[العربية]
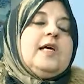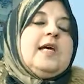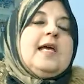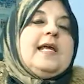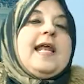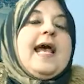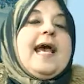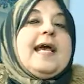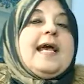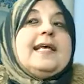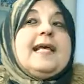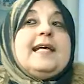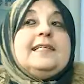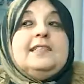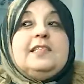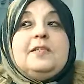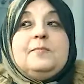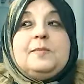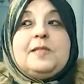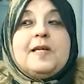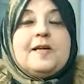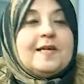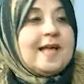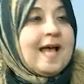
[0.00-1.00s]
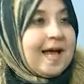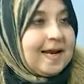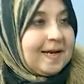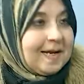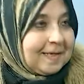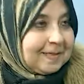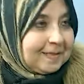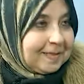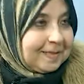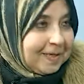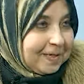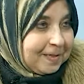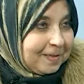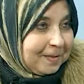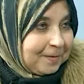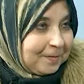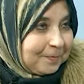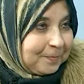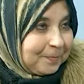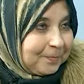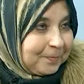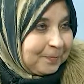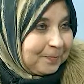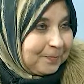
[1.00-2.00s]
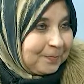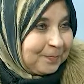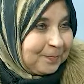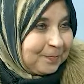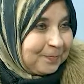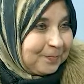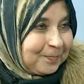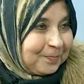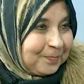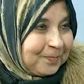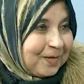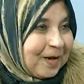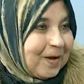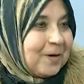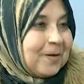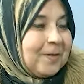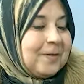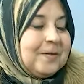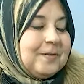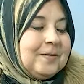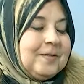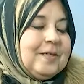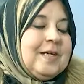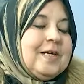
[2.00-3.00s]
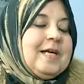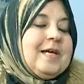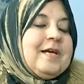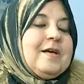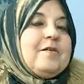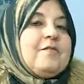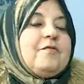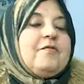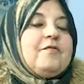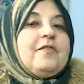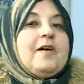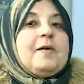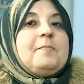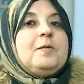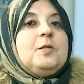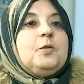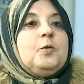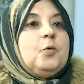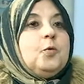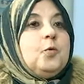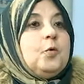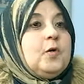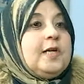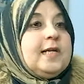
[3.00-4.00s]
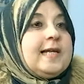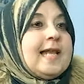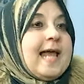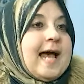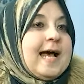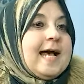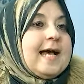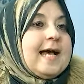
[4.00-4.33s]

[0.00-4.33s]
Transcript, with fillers: الحاجات دي بترجع لك تاني حقيقه اه فبتقول لا